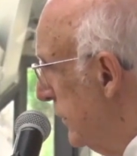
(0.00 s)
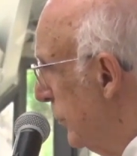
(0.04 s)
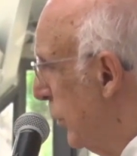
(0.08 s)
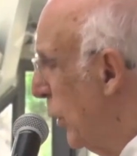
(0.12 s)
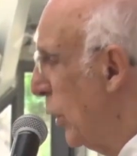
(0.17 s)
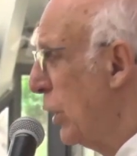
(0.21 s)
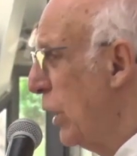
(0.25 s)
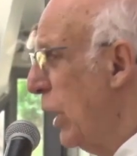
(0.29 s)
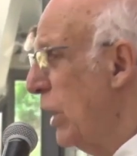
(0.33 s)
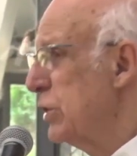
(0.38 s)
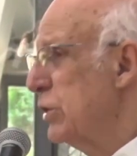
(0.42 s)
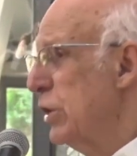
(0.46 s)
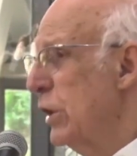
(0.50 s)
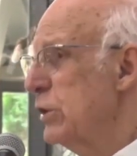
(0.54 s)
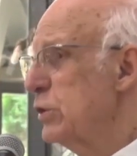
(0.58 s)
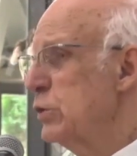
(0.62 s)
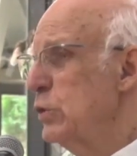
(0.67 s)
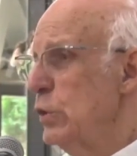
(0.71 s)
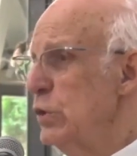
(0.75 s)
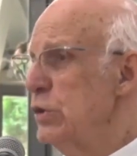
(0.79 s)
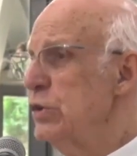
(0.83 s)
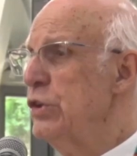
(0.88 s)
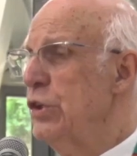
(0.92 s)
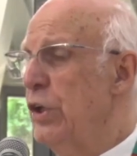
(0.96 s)
Porque
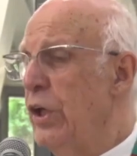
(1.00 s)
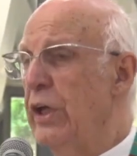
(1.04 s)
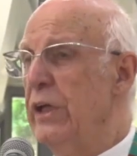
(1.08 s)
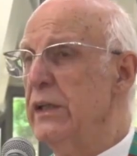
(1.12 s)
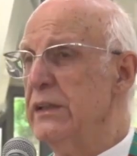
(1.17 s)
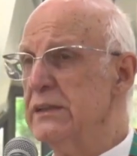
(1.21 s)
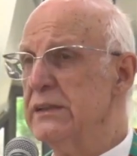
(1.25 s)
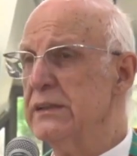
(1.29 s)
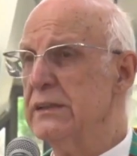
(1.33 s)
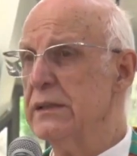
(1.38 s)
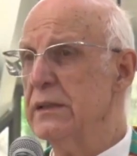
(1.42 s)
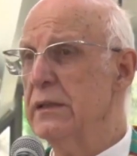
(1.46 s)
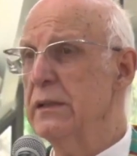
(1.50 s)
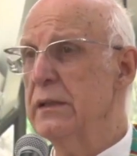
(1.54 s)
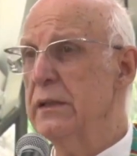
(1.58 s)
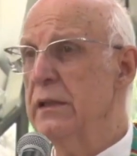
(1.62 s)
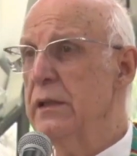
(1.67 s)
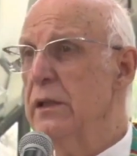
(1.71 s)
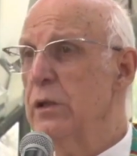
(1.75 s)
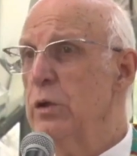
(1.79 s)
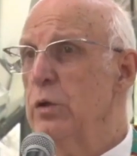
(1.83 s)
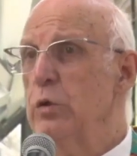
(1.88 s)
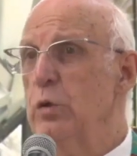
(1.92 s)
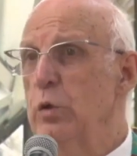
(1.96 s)
Jesus diz:
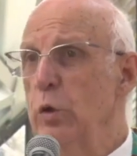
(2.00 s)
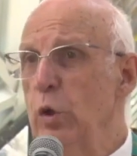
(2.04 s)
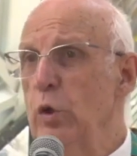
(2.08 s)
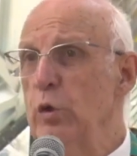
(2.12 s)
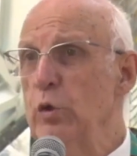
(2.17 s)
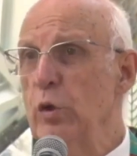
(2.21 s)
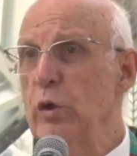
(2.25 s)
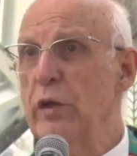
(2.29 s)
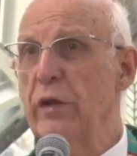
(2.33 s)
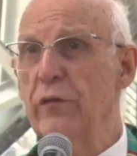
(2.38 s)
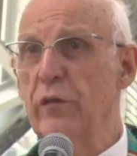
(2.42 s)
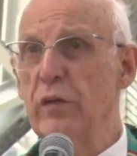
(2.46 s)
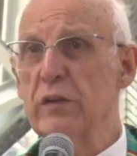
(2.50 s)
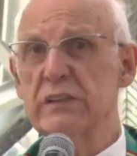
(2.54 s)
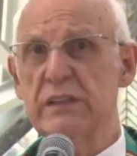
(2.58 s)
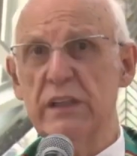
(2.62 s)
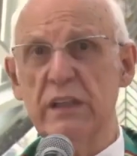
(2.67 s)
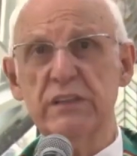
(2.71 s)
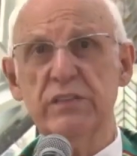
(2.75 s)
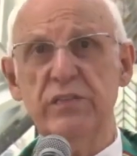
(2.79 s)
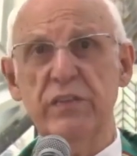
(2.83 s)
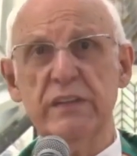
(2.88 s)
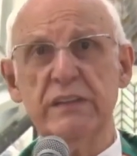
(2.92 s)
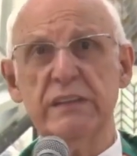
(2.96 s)
tudo que
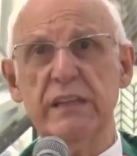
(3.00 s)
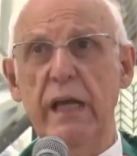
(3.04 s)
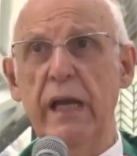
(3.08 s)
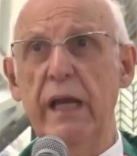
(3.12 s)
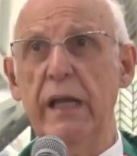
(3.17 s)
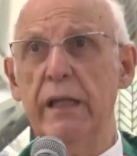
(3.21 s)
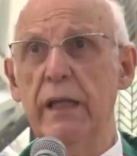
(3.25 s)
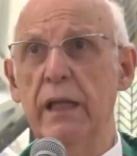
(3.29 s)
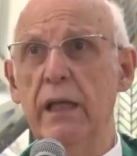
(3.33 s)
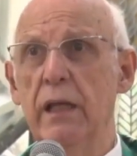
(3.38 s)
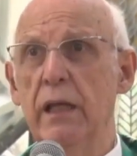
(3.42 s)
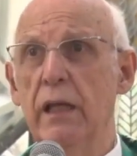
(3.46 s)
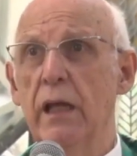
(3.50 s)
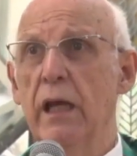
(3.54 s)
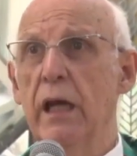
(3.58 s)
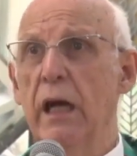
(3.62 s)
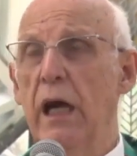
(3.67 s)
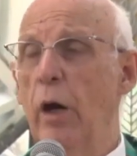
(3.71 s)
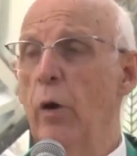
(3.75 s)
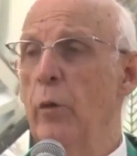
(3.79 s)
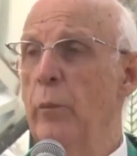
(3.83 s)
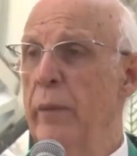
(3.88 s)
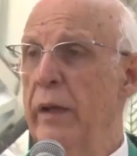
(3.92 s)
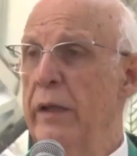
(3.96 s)
vocês fizerem
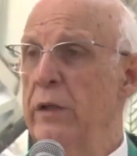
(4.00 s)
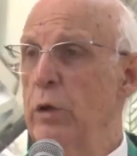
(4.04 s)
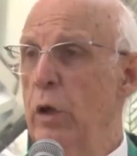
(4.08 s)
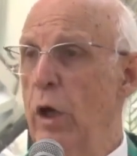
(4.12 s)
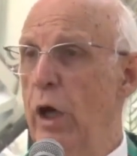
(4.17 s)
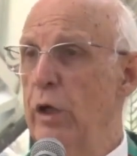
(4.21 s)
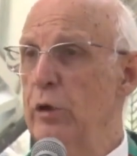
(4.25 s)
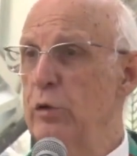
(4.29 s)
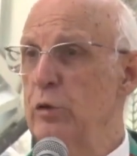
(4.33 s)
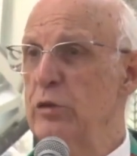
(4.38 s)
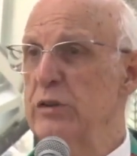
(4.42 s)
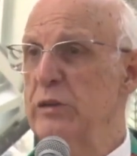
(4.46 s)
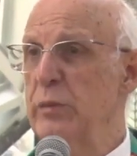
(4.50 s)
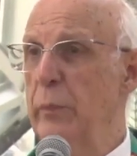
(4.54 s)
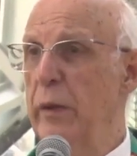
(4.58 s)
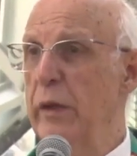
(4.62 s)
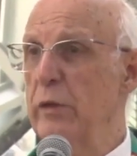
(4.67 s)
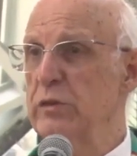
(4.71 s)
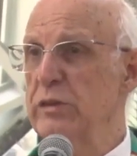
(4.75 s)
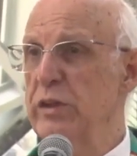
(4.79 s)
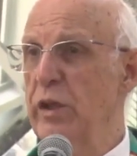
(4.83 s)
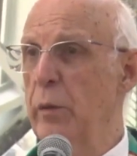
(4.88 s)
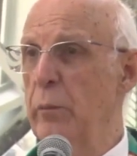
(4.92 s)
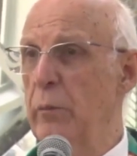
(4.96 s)
ao menor dos
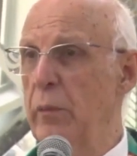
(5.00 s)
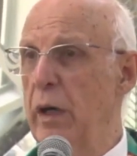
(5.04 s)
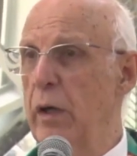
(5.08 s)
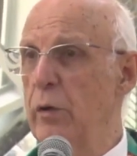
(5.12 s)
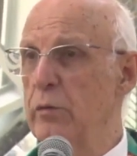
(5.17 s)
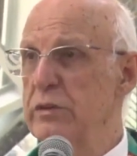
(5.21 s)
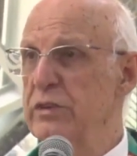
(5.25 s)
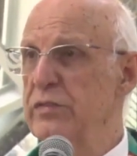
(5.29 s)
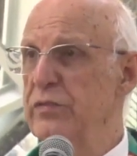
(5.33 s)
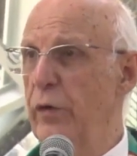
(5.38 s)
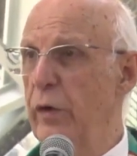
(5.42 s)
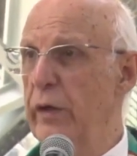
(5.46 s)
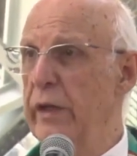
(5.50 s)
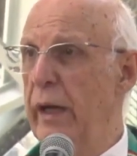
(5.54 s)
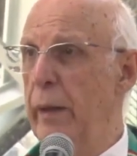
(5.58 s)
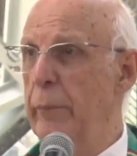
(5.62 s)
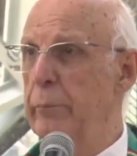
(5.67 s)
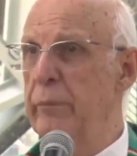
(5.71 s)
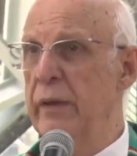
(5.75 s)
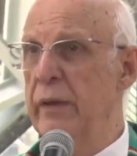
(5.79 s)
meus irmãos, foi a